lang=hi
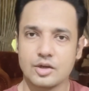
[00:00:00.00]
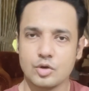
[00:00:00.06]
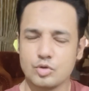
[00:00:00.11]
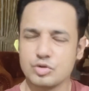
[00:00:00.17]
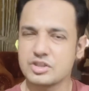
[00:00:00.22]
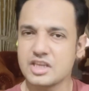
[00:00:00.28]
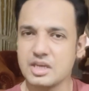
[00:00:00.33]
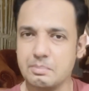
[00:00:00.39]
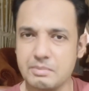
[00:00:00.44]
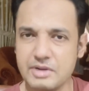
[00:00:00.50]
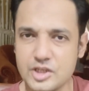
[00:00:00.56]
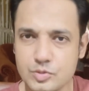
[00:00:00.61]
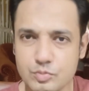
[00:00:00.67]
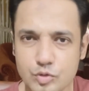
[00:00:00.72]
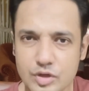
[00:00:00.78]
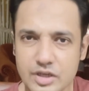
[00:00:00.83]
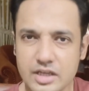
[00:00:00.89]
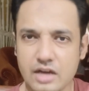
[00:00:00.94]
उसकी
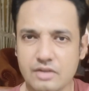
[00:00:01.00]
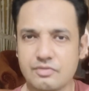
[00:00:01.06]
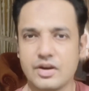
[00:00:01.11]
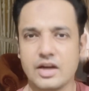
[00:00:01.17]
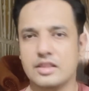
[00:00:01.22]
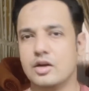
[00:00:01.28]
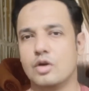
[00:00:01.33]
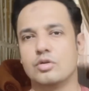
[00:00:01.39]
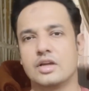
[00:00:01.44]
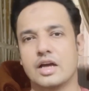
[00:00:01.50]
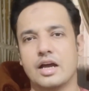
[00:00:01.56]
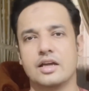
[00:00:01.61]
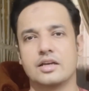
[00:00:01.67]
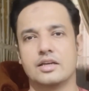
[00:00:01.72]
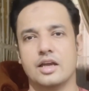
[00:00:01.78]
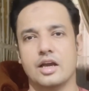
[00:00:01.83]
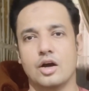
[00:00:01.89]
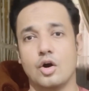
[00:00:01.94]
मजबूरी का फ़ायदा उठाया
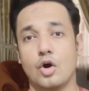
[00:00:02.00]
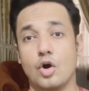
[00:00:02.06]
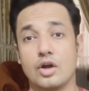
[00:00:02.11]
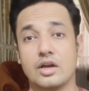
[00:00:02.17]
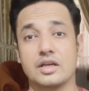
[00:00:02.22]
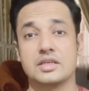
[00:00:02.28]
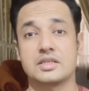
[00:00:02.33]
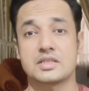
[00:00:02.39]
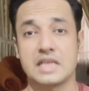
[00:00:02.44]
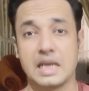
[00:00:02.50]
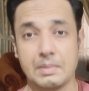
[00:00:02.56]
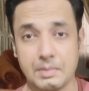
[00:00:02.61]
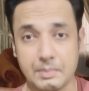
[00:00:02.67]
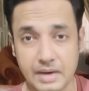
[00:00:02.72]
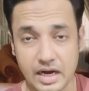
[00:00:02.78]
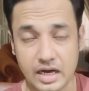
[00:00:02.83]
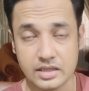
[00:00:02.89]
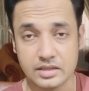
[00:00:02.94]
गया और
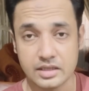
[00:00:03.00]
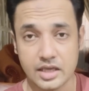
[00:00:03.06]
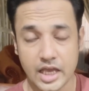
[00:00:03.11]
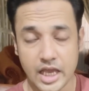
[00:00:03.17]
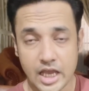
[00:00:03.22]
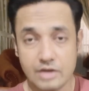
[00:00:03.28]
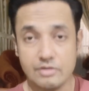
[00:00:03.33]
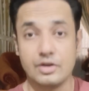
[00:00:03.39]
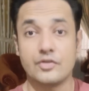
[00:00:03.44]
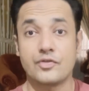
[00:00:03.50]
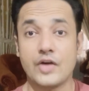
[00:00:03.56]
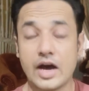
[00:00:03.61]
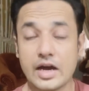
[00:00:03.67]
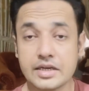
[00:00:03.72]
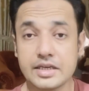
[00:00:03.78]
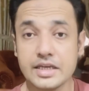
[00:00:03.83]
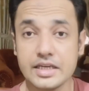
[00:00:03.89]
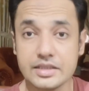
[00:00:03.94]
इस्लामाबाद
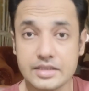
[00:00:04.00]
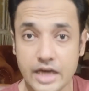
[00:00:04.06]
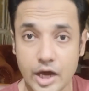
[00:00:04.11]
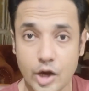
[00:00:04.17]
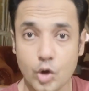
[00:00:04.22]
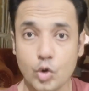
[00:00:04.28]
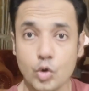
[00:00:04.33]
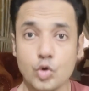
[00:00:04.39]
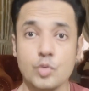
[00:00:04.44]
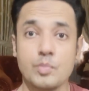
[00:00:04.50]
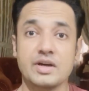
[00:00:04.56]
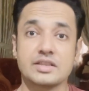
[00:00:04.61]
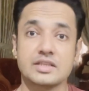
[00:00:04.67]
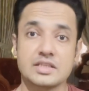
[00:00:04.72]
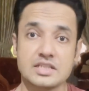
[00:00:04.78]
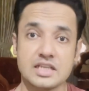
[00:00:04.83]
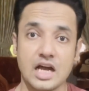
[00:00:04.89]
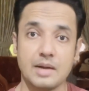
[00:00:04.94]
वफाकी
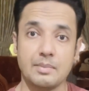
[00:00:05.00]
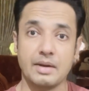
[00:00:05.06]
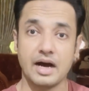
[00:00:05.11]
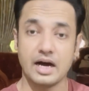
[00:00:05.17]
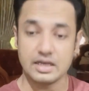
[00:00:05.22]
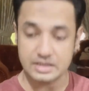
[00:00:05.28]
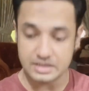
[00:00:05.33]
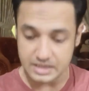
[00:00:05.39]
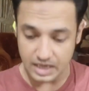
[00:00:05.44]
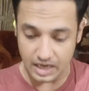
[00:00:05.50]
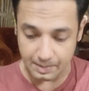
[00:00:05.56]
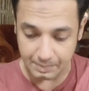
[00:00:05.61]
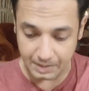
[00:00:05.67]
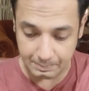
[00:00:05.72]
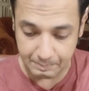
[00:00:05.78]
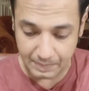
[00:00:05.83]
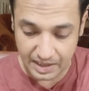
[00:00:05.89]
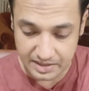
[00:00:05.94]
दारकूमत इस्लामाबाद जहां
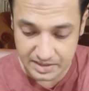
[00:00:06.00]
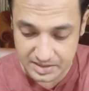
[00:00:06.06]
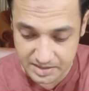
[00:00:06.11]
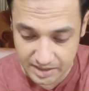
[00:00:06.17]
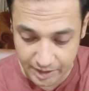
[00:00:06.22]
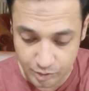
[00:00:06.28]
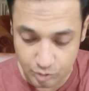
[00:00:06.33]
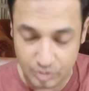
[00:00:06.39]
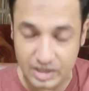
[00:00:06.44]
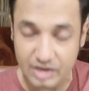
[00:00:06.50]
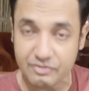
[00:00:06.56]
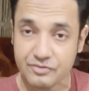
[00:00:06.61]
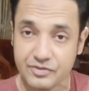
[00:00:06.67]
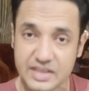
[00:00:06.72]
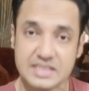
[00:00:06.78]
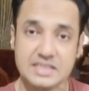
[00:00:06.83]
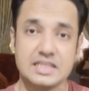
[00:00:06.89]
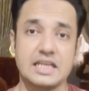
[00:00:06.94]
पर पाकिस्तानियों के
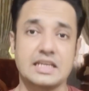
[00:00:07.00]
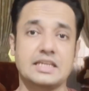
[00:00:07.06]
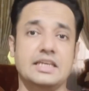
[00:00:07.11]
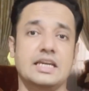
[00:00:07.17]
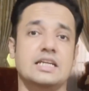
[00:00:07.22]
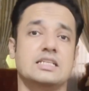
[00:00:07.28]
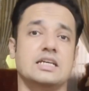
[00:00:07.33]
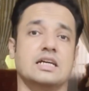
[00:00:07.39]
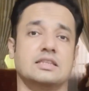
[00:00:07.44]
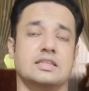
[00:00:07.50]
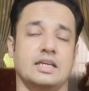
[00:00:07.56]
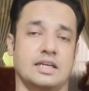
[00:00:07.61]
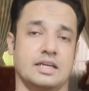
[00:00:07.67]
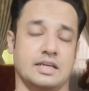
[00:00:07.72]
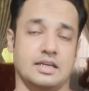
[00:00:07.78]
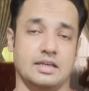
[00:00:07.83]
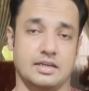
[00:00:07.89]
फैसले किए जाते हैं